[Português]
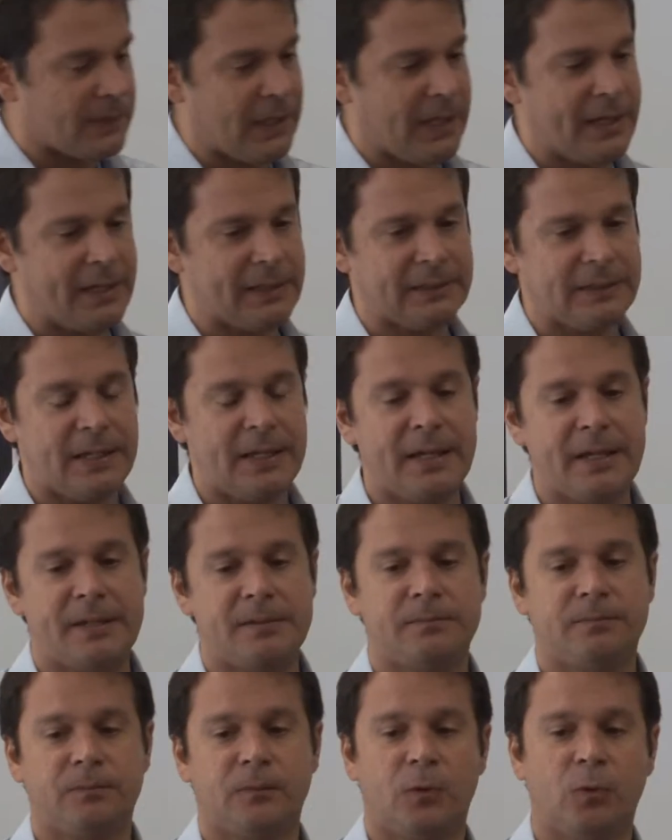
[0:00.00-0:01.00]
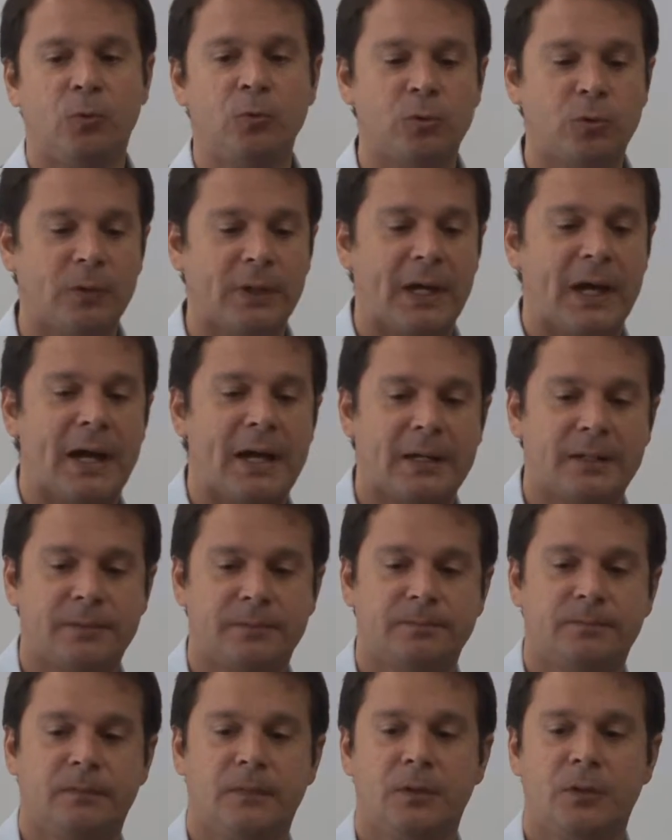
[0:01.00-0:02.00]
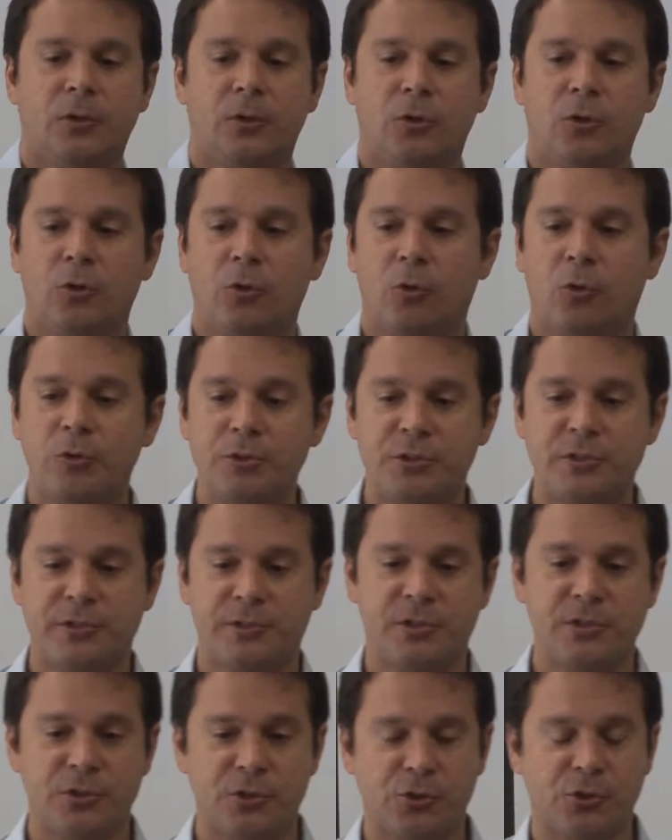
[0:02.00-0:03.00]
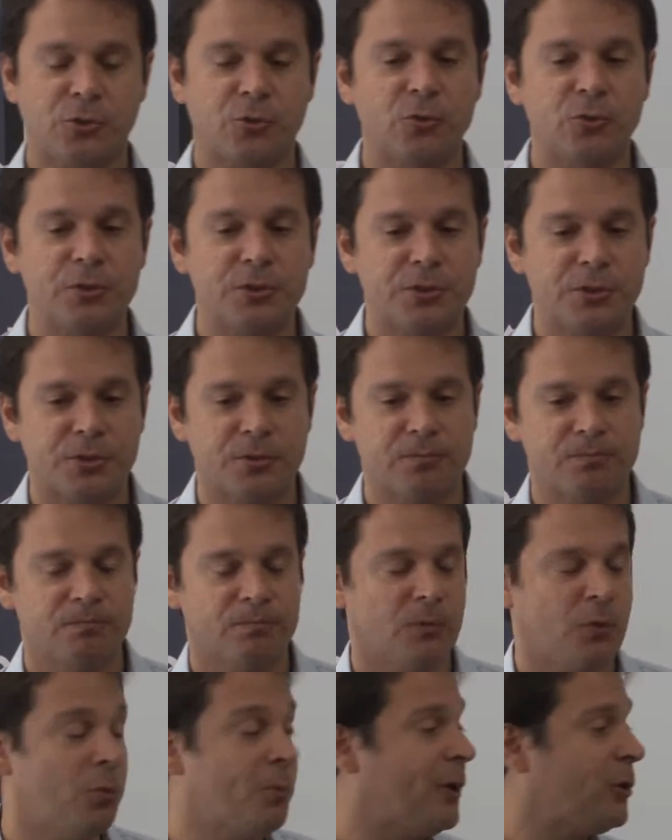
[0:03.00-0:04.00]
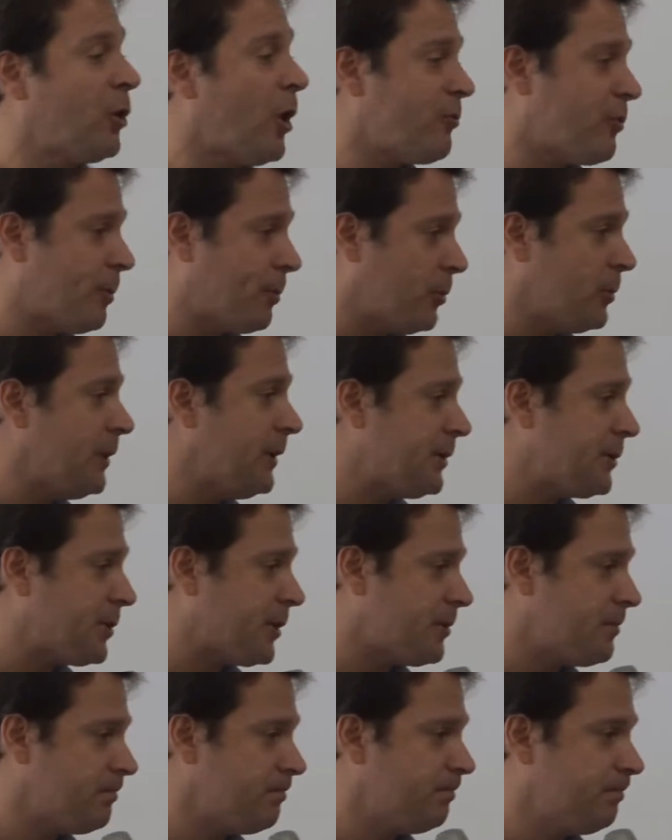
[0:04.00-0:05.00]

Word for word: ela é um lugar onde se discute uma nova política,